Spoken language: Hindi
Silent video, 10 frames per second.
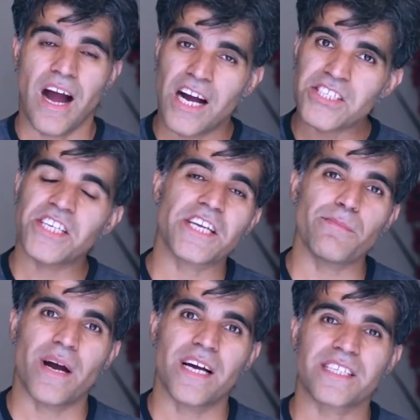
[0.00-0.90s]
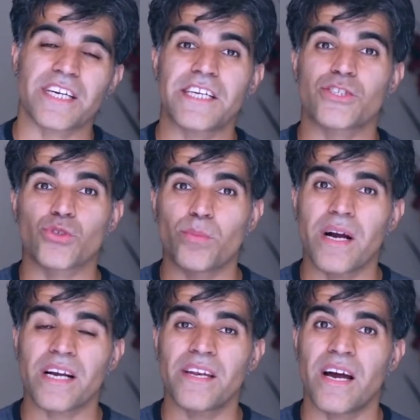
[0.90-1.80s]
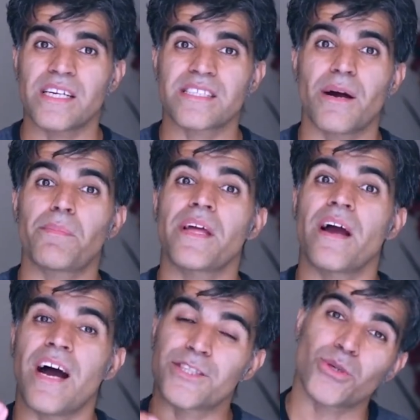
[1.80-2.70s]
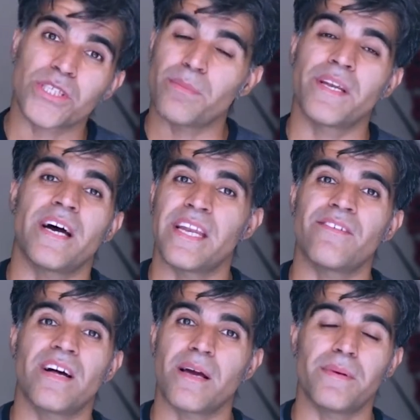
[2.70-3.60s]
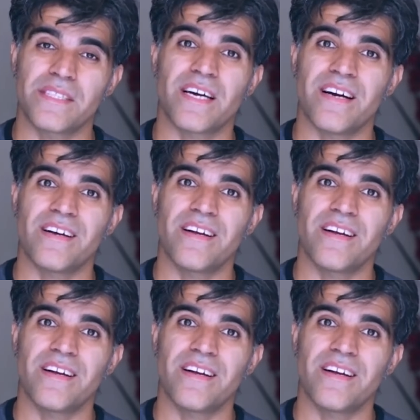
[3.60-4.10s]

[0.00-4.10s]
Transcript: आज ही की बात करें सुबह का नाश्ता अपने हाथों से बनाने वाला बंदा